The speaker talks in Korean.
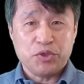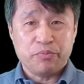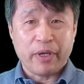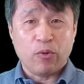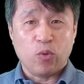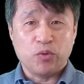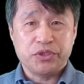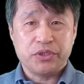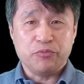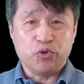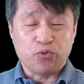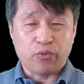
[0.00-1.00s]

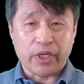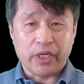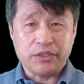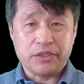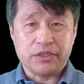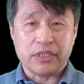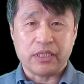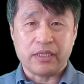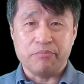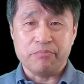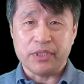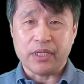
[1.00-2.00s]
156회
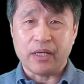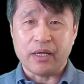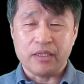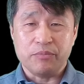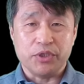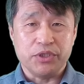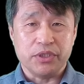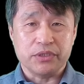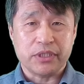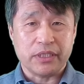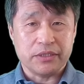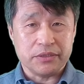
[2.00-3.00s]
시작합니다. 이번
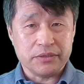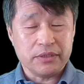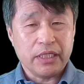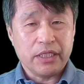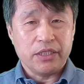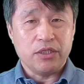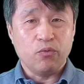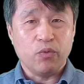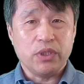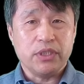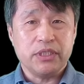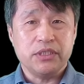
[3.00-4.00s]
영상은
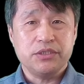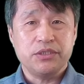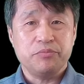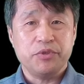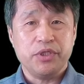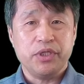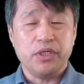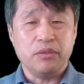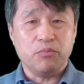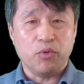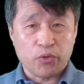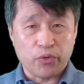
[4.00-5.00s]
2월 22일
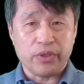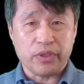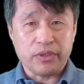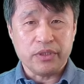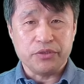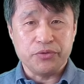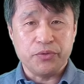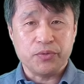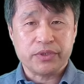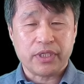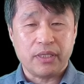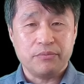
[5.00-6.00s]
목요일
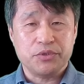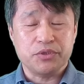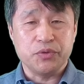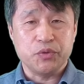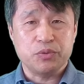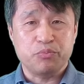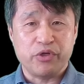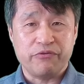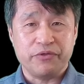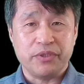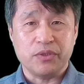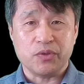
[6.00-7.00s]
뉴욕타임스 뉴스
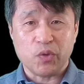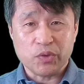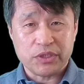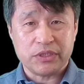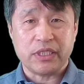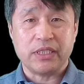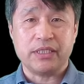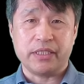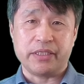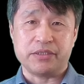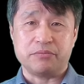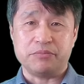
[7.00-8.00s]
브리핑으로 시작을
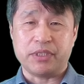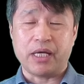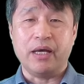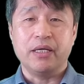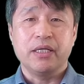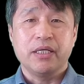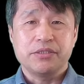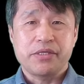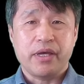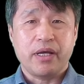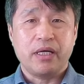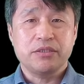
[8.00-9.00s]
하겠습니다.
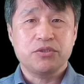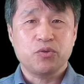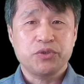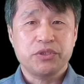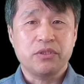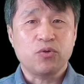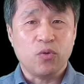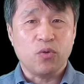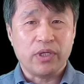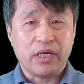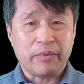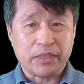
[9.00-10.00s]
세 가지 소식을
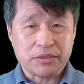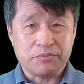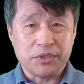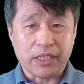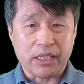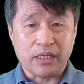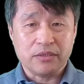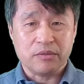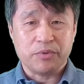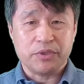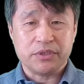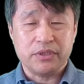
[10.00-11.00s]
골라봤습니다. 첫
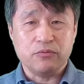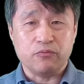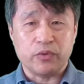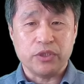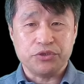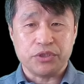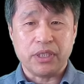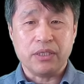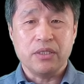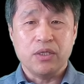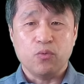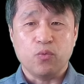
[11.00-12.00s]
번째는 Russia
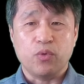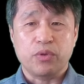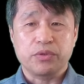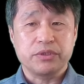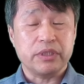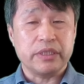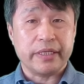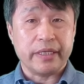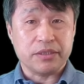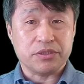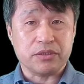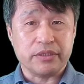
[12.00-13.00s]
warned
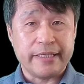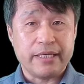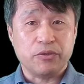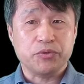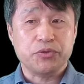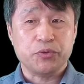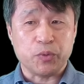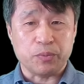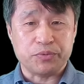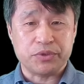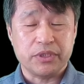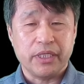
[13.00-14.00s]
against NATO
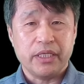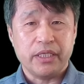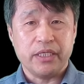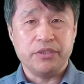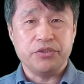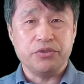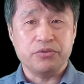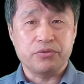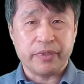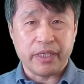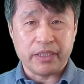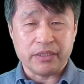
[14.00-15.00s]
troops in
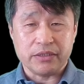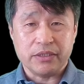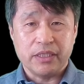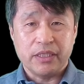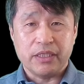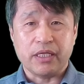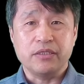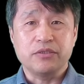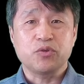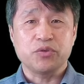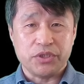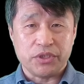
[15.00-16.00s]
Ukraine 이라는
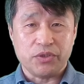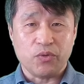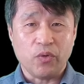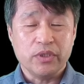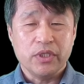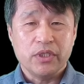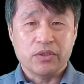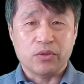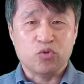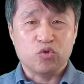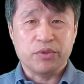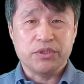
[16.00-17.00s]
소식이고 그리고
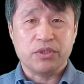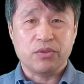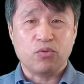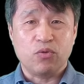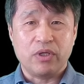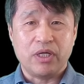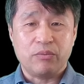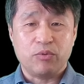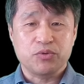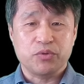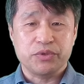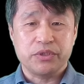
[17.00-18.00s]
두 번째로
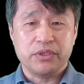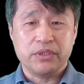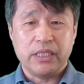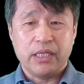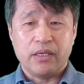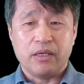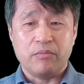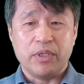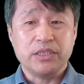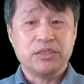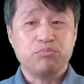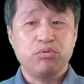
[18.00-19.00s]
골라본 소식은
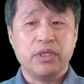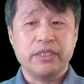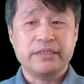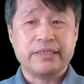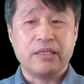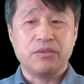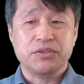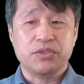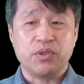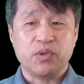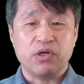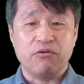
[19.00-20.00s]
Hamas play down
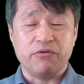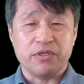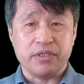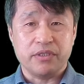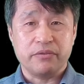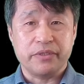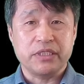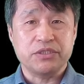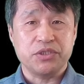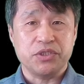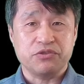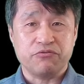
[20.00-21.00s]
talk of a nearing
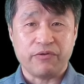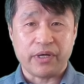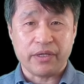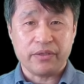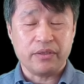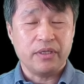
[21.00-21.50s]
ceasefire